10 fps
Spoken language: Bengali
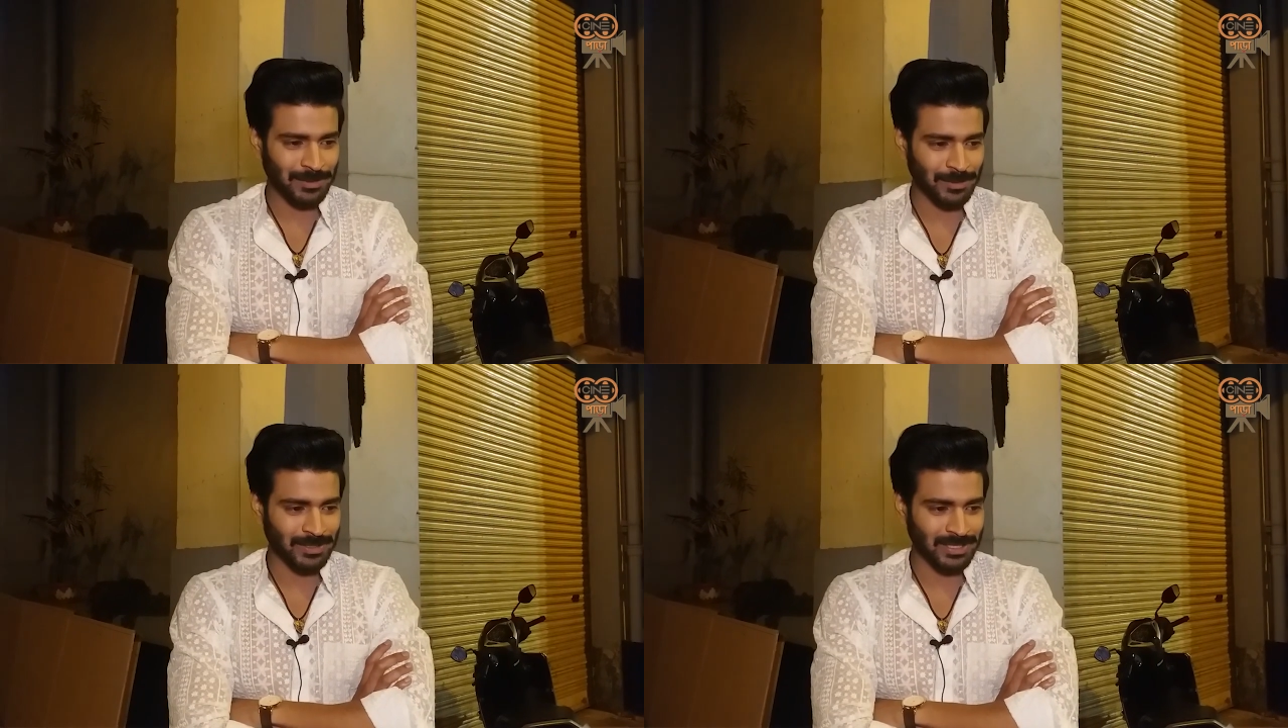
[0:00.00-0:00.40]

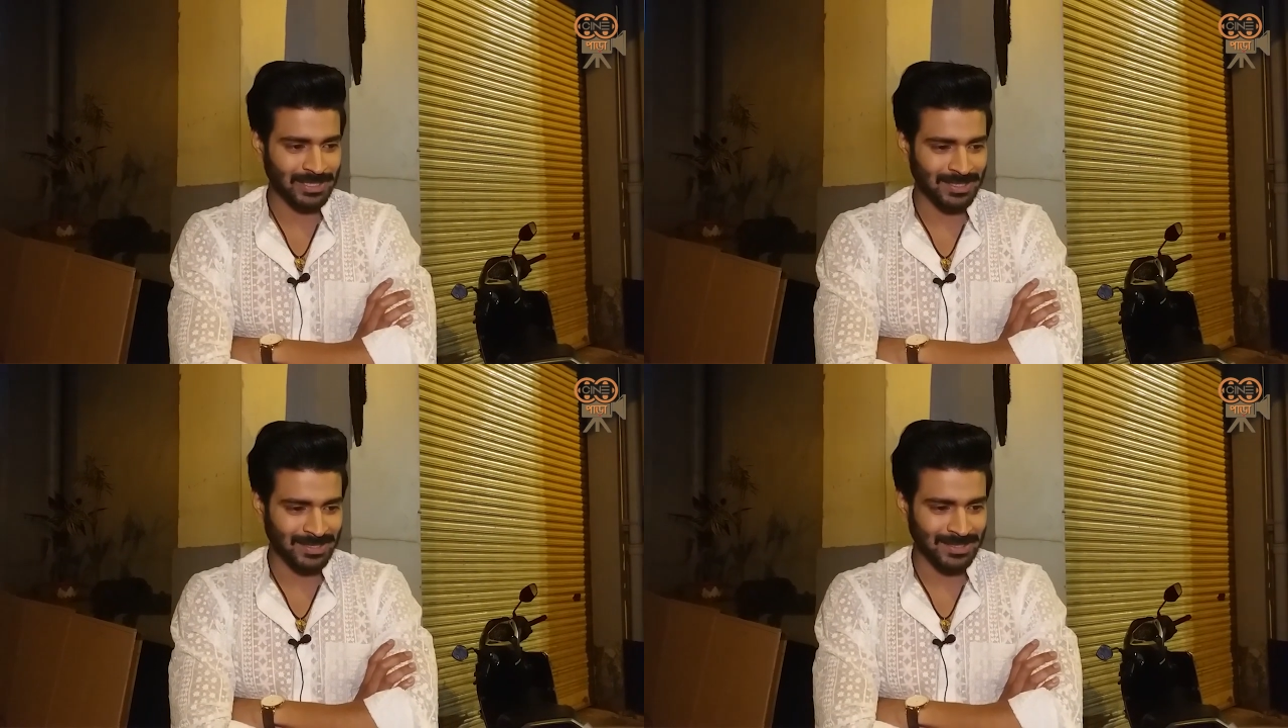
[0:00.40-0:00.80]
এখন
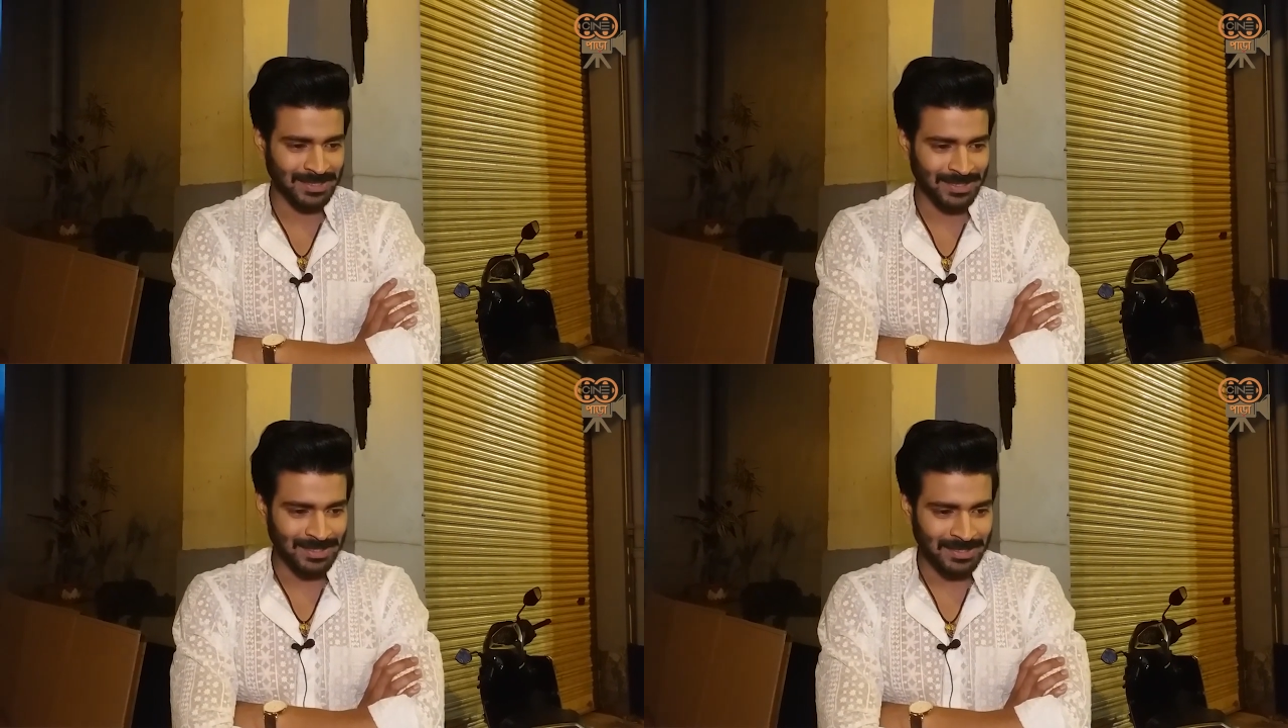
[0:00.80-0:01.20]

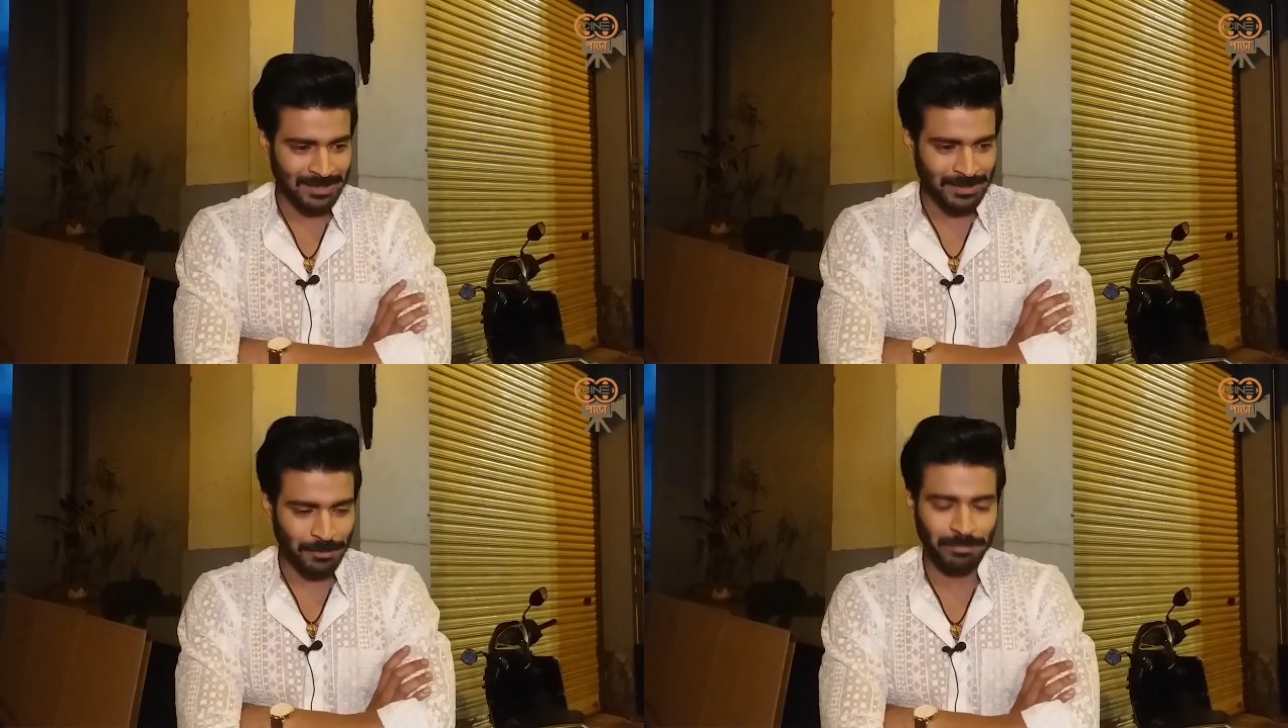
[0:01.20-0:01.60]

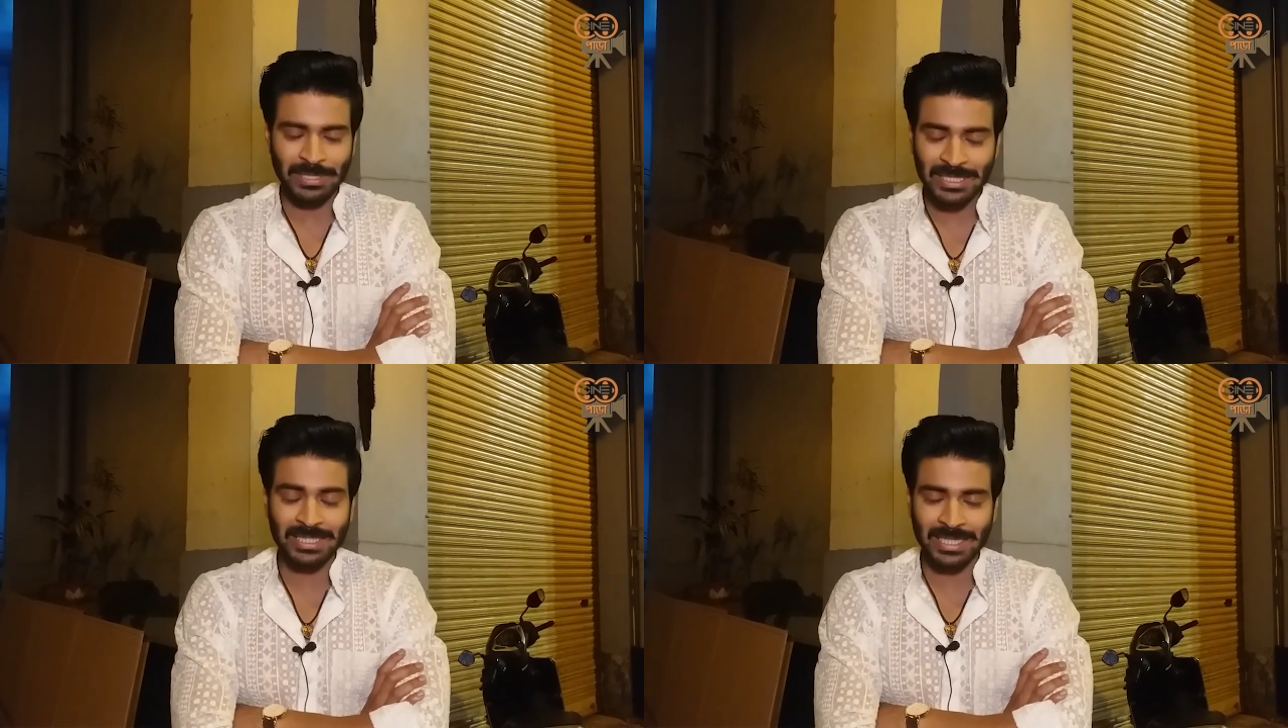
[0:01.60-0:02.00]

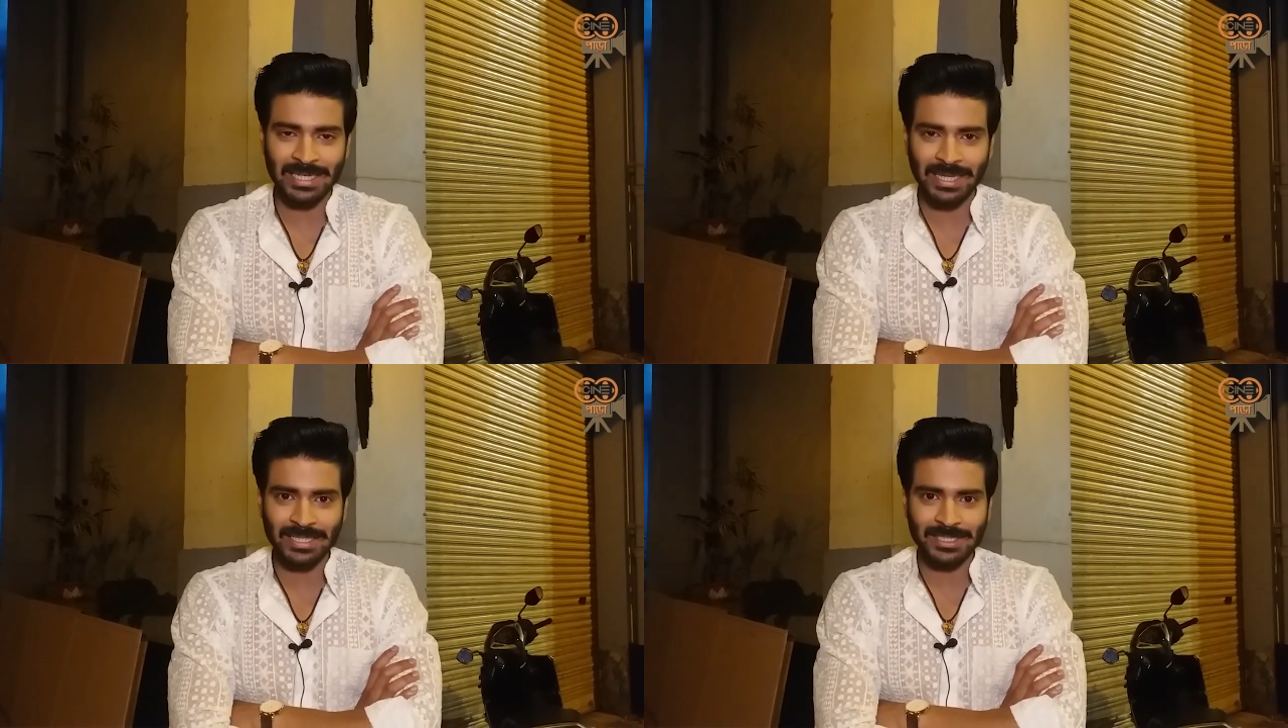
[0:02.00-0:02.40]
বিষ খেয়ে
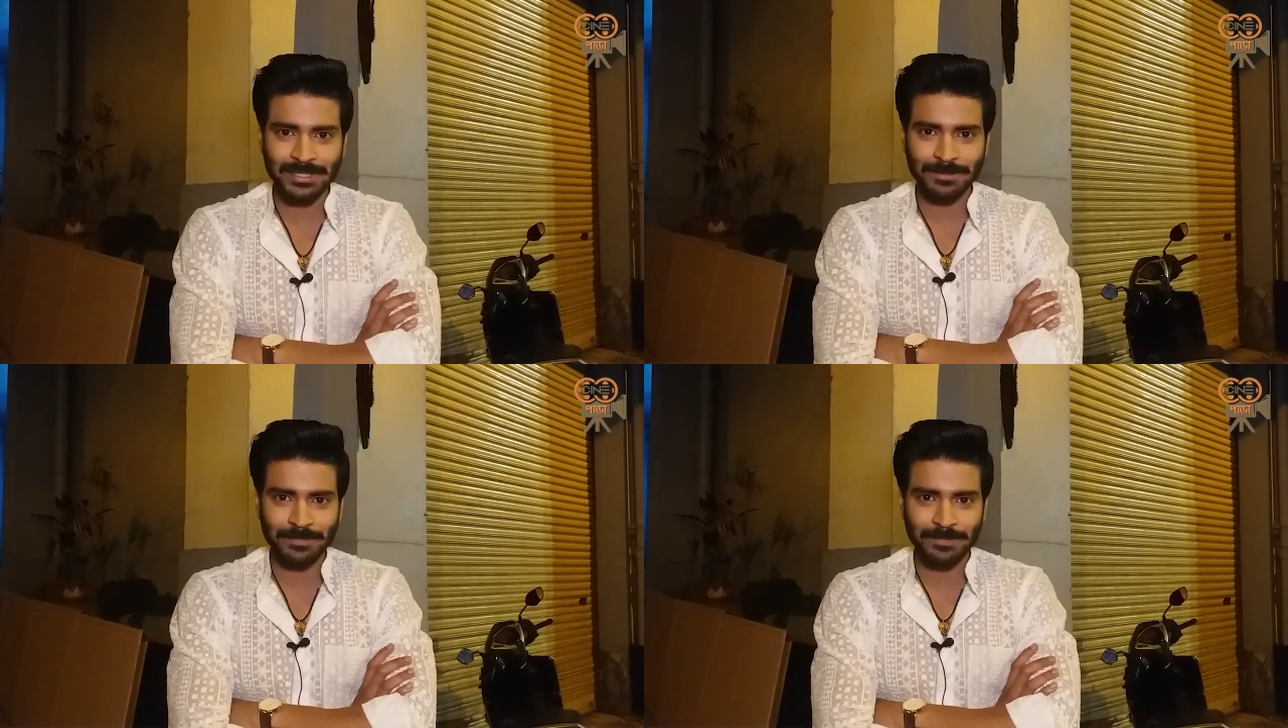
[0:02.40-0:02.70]
নিয়েছে